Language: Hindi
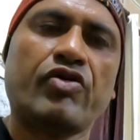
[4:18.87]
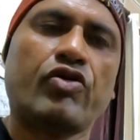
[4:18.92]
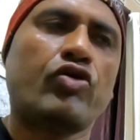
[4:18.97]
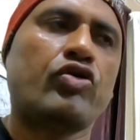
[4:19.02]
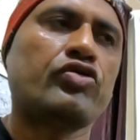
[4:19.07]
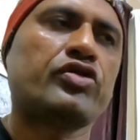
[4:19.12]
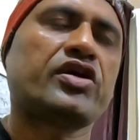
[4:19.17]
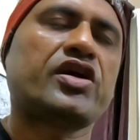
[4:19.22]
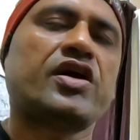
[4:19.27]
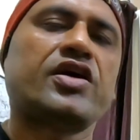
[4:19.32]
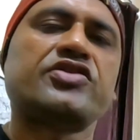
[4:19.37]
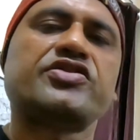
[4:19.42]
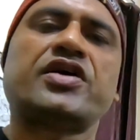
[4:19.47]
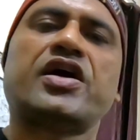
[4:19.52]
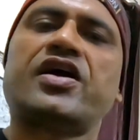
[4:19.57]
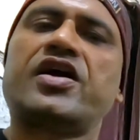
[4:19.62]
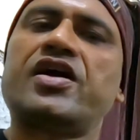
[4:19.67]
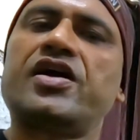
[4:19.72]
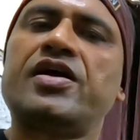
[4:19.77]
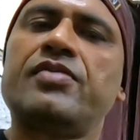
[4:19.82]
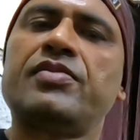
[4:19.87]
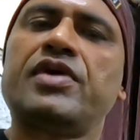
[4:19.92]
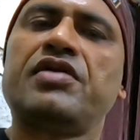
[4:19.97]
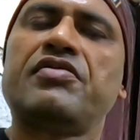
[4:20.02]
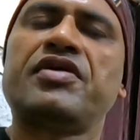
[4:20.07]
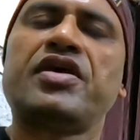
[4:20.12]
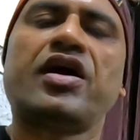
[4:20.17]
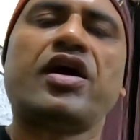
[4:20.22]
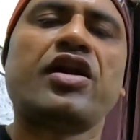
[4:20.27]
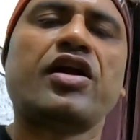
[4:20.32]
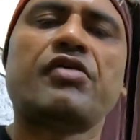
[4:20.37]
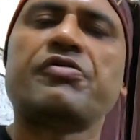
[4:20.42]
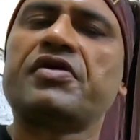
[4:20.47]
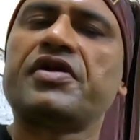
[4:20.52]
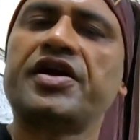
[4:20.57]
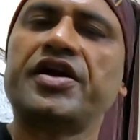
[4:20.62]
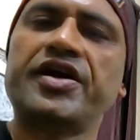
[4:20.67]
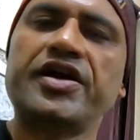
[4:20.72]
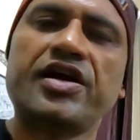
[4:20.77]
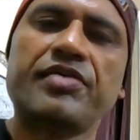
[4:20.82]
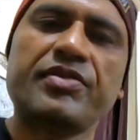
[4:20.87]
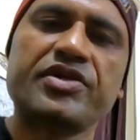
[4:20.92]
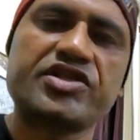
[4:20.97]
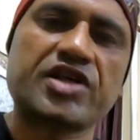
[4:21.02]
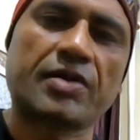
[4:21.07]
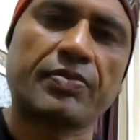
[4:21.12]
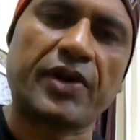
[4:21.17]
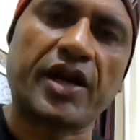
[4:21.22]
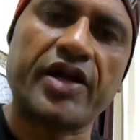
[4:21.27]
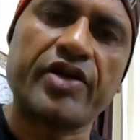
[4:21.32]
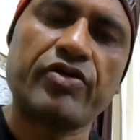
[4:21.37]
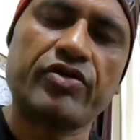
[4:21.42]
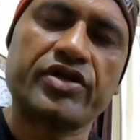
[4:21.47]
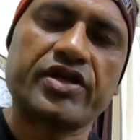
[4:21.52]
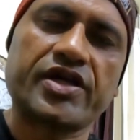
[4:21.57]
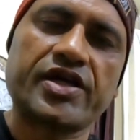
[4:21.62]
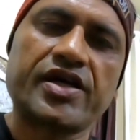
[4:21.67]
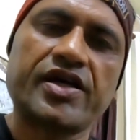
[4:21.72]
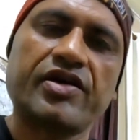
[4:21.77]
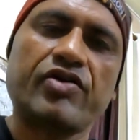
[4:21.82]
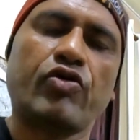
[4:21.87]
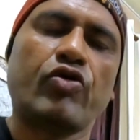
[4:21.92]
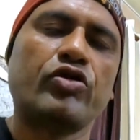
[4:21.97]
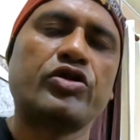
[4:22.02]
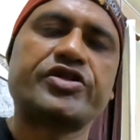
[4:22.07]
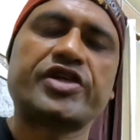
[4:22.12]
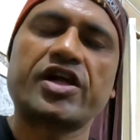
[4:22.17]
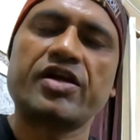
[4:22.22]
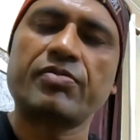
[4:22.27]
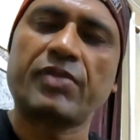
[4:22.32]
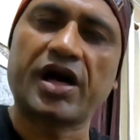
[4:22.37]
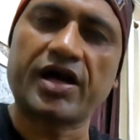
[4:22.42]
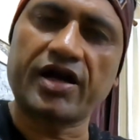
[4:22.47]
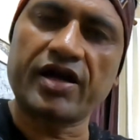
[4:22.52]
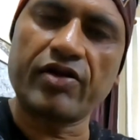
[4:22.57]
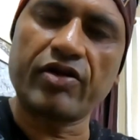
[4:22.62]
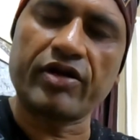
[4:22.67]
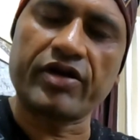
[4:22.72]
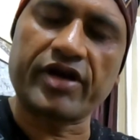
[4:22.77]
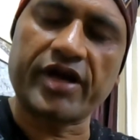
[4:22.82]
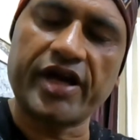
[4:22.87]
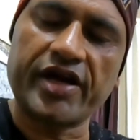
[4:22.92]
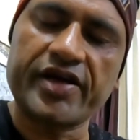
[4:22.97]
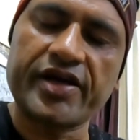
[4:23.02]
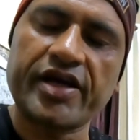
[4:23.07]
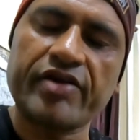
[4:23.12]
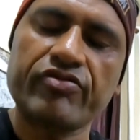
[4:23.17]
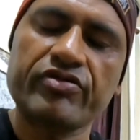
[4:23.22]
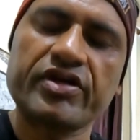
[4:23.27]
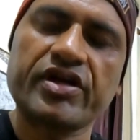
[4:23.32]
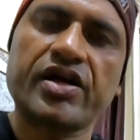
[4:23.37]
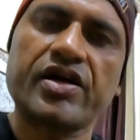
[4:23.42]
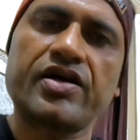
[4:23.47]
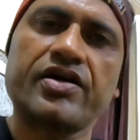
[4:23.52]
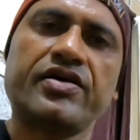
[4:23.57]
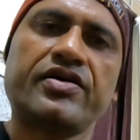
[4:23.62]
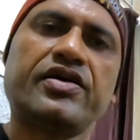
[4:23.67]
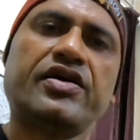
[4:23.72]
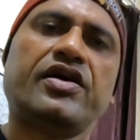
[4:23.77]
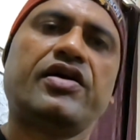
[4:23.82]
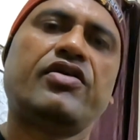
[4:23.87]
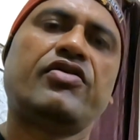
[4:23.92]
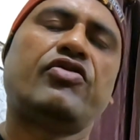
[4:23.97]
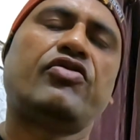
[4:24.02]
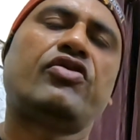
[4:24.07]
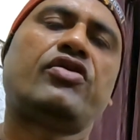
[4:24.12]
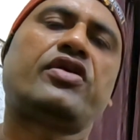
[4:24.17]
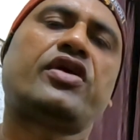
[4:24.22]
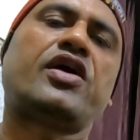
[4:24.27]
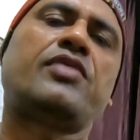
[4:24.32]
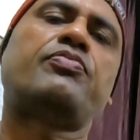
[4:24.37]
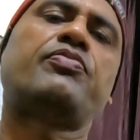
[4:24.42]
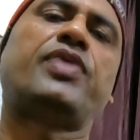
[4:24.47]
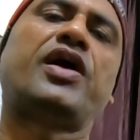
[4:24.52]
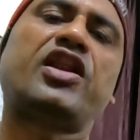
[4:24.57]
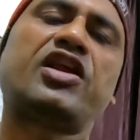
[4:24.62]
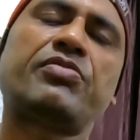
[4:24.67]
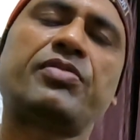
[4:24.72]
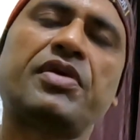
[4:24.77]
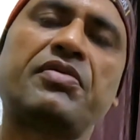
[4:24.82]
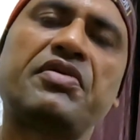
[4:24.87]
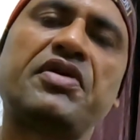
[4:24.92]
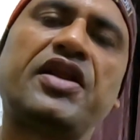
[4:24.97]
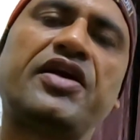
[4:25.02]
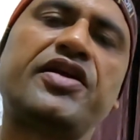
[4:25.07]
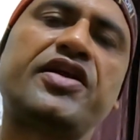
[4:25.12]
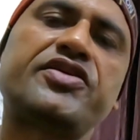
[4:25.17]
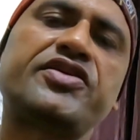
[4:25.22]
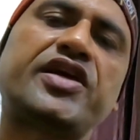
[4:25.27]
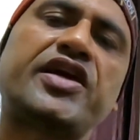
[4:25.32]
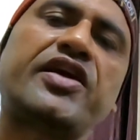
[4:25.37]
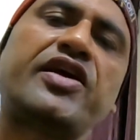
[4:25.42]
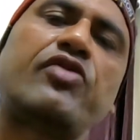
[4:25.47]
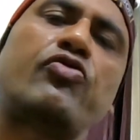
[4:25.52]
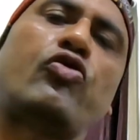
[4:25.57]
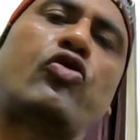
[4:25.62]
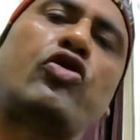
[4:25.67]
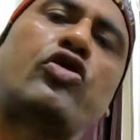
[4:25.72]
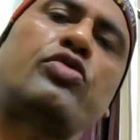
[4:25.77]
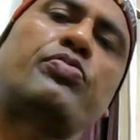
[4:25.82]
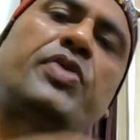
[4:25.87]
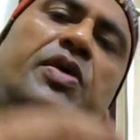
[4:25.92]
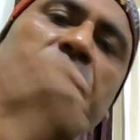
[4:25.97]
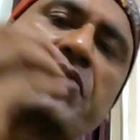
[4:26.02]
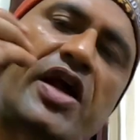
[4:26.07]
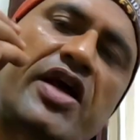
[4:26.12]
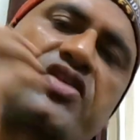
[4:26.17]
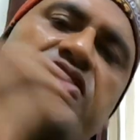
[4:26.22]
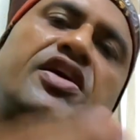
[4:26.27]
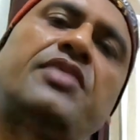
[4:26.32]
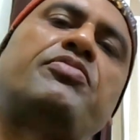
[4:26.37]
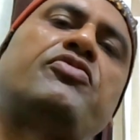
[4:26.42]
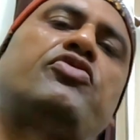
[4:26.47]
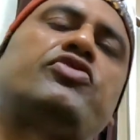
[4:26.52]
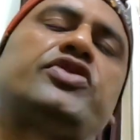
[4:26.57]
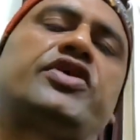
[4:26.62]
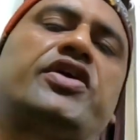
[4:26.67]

और उनका सारा मतलब कि ऑल ओवर इंडिया में सप्लाई होता है होलसेल मार्क रेट है उनका और आप बल्क में भी लेना चाहेंगे और भी प्राइस कम हो